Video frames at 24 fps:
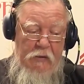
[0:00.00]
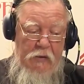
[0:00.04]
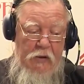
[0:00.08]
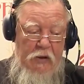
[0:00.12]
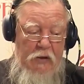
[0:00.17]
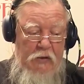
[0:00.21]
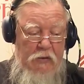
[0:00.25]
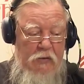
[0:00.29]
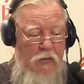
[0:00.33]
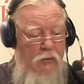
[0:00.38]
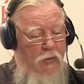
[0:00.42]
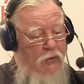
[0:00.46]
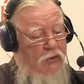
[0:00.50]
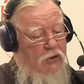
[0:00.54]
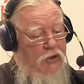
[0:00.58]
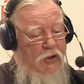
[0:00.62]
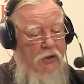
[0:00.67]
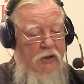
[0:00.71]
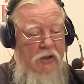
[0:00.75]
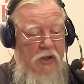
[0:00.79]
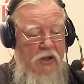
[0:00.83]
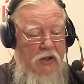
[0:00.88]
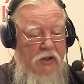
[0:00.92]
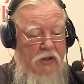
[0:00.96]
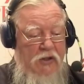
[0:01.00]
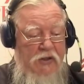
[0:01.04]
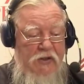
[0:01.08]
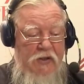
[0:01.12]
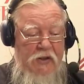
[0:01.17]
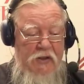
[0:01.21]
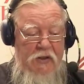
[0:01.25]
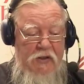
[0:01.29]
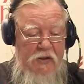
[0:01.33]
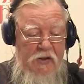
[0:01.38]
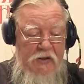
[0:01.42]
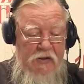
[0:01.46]
Нет, очень даже
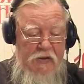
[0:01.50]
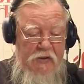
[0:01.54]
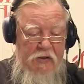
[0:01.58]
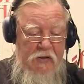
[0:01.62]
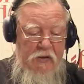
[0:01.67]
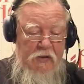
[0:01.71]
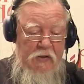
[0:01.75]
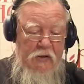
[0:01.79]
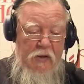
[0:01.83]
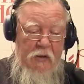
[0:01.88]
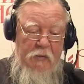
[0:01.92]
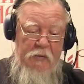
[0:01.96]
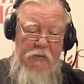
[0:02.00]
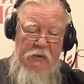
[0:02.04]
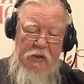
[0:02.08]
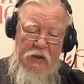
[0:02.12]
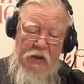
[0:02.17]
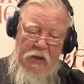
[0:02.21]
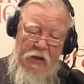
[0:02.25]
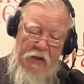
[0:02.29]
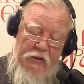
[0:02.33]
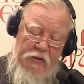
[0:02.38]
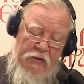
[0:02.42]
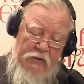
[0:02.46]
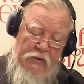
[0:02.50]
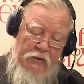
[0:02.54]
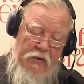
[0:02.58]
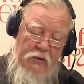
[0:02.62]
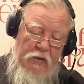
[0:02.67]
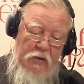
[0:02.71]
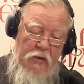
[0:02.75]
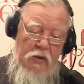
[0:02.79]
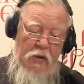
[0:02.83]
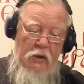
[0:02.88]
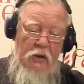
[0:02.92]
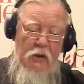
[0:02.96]
сидится, нам
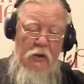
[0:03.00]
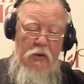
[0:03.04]
нравится.